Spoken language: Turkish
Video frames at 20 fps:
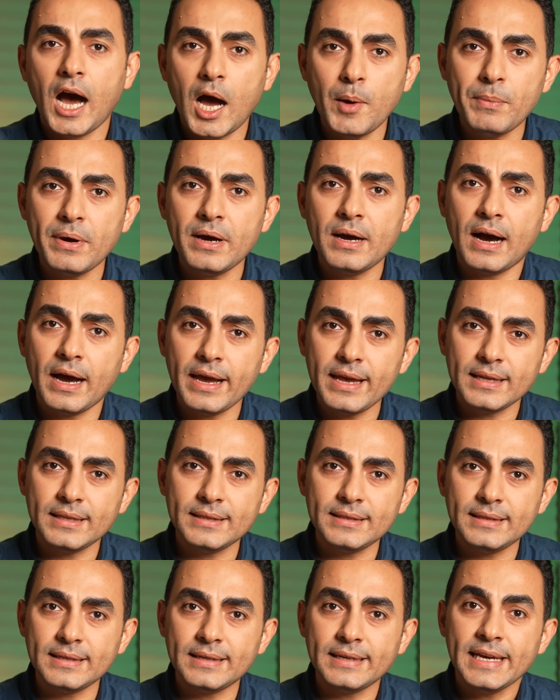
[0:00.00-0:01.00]
Ama
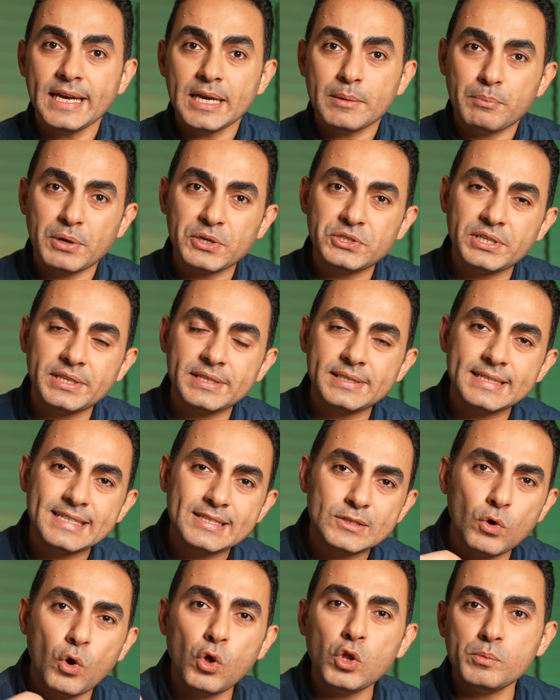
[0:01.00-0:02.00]
hayatta
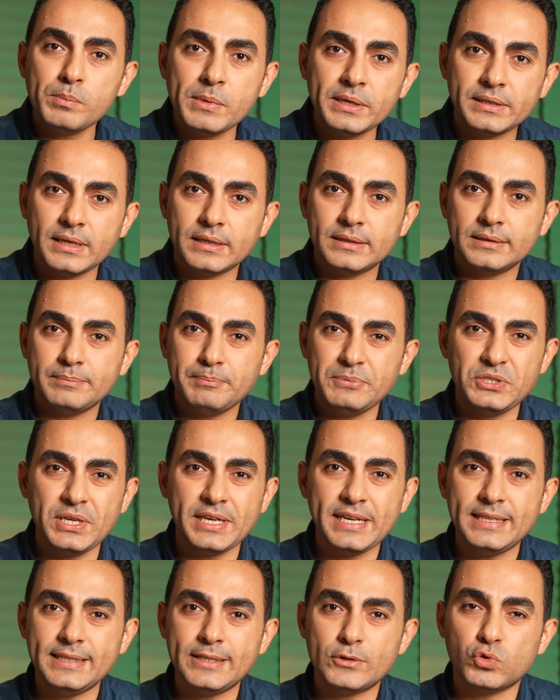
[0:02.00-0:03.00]
başarısız olmadan, bir
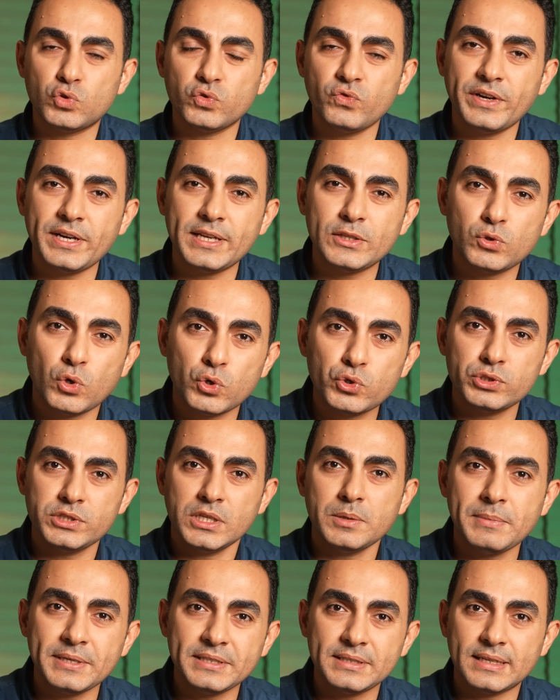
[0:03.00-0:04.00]
şekilde duvara
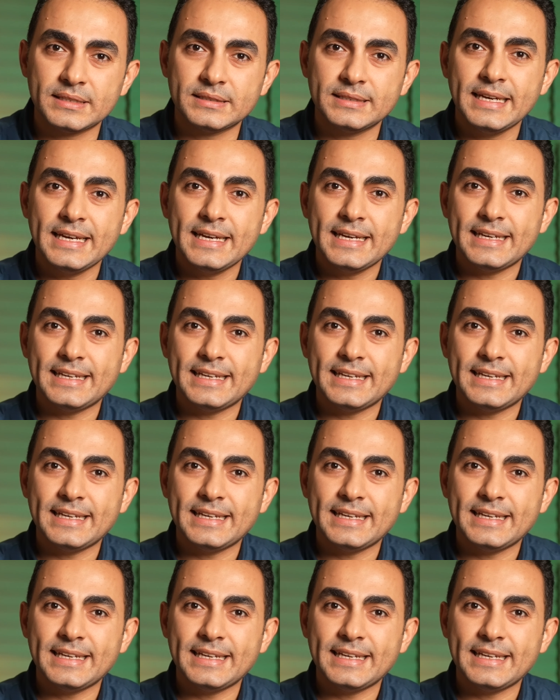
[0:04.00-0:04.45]
toslamadan,